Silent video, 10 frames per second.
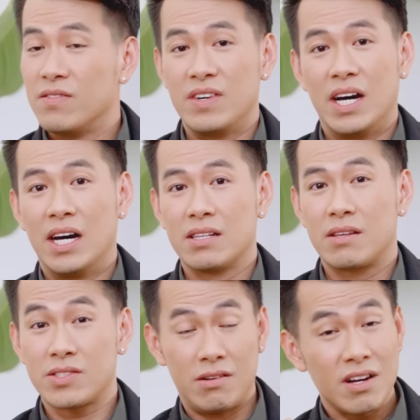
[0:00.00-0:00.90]
và
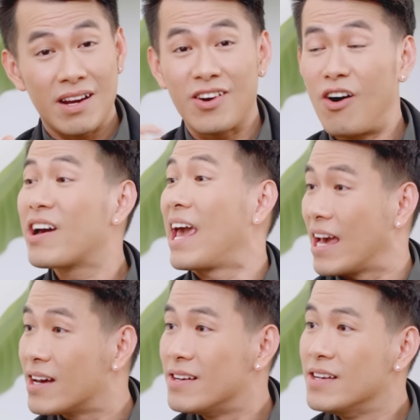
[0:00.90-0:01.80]
thực sự rất là khó
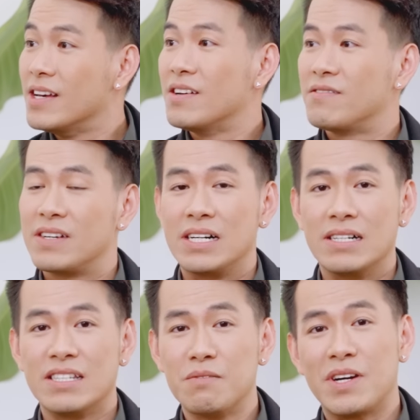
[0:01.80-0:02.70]
nghe.
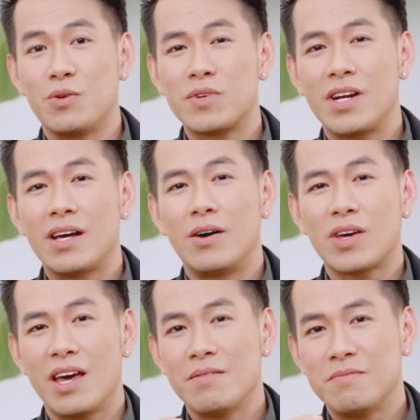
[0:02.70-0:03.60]
Và nhưng mà Dũng có nói là
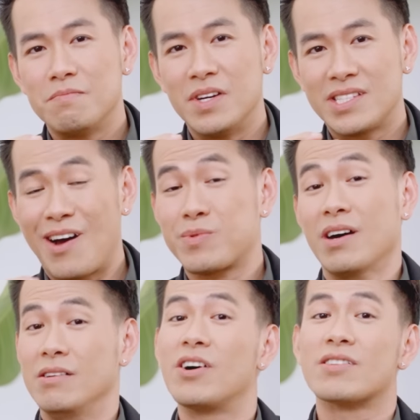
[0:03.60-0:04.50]
ok, mình sẽ học
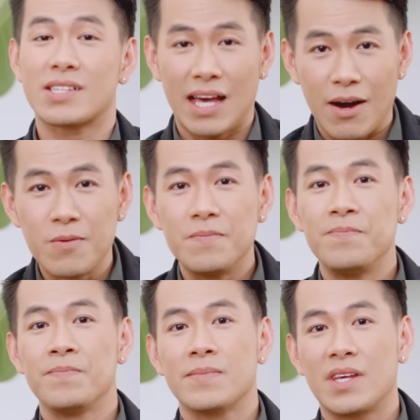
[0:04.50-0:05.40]
thử coi làm sao.
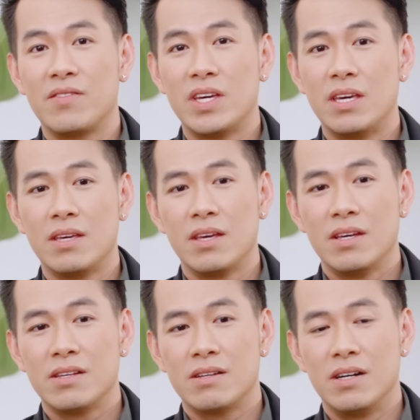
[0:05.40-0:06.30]
Tại vì
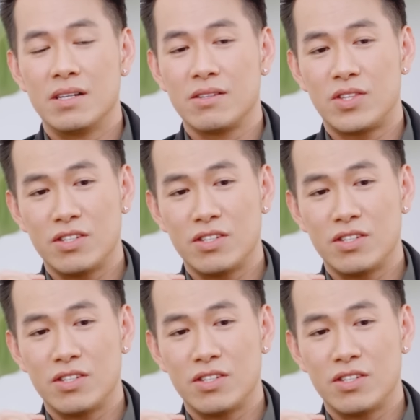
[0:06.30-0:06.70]
uh, thường